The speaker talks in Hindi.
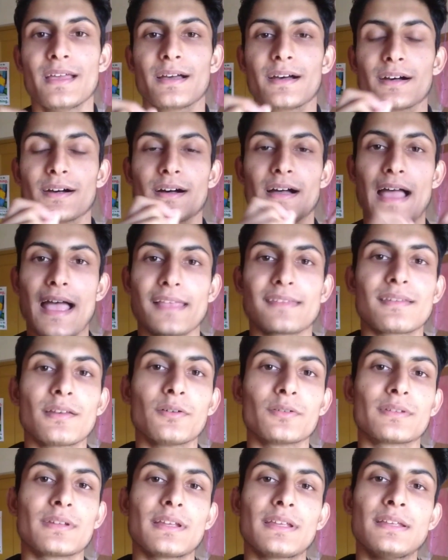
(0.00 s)
आ, ऐसा
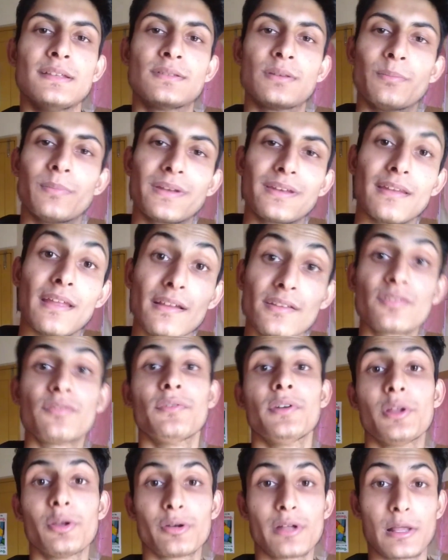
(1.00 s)
होता है कि जब मैं नेक्स्ट
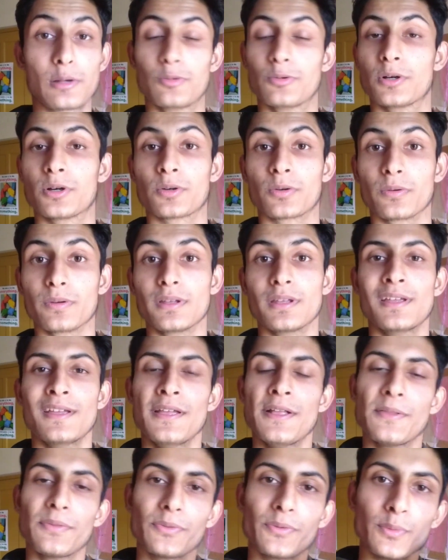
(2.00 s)
वीडियो डालूंगा कोई
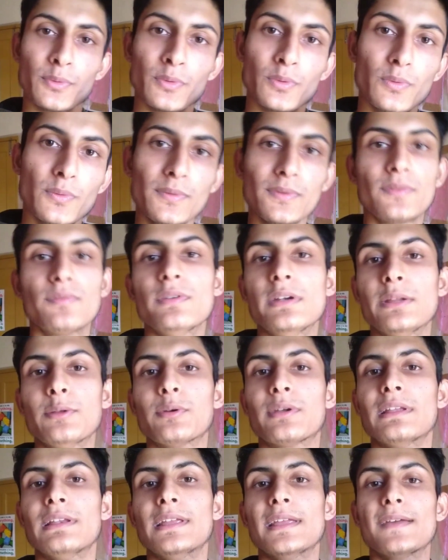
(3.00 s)
तो उस वीडियो
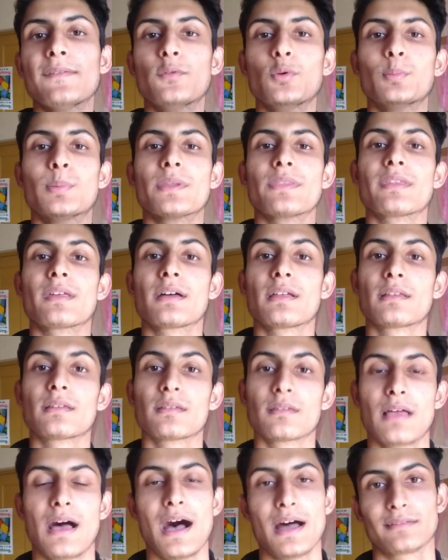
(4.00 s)
के लिए वो बंदा
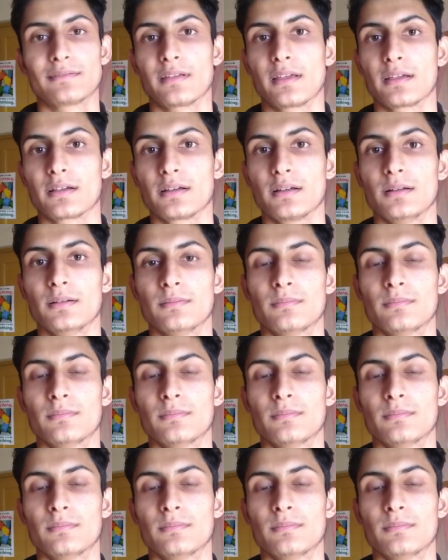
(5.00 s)
आ जाएगा